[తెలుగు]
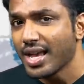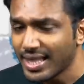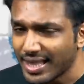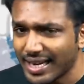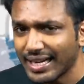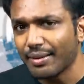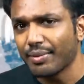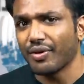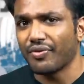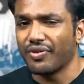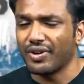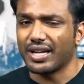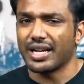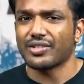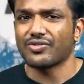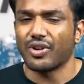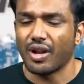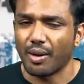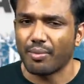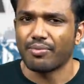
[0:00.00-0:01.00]
ఇదండి మన
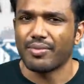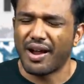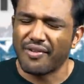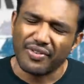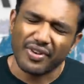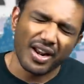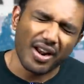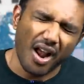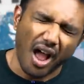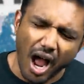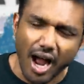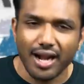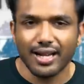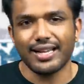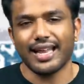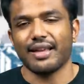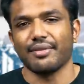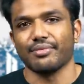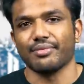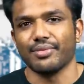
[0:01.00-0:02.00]
ఫిట్నెస్ ఫ్లాప్ ఆఫ్టర్ లాంగ్
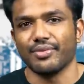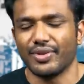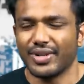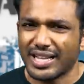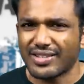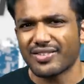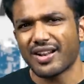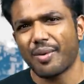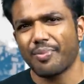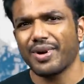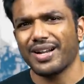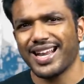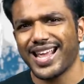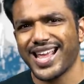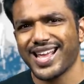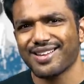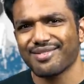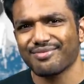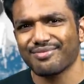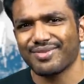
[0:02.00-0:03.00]
టైం ఫిట్నెస్ ఫ్లాప్ అంటే
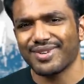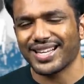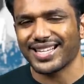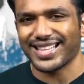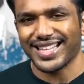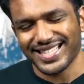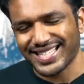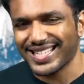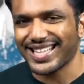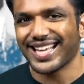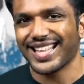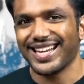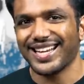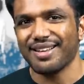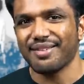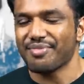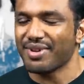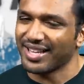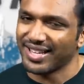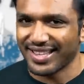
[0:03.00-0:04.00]
మనకు తెలిసిందే
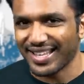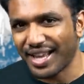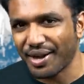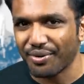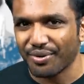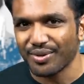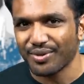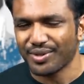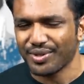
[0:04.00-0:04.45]
కదండి మన దేవుడు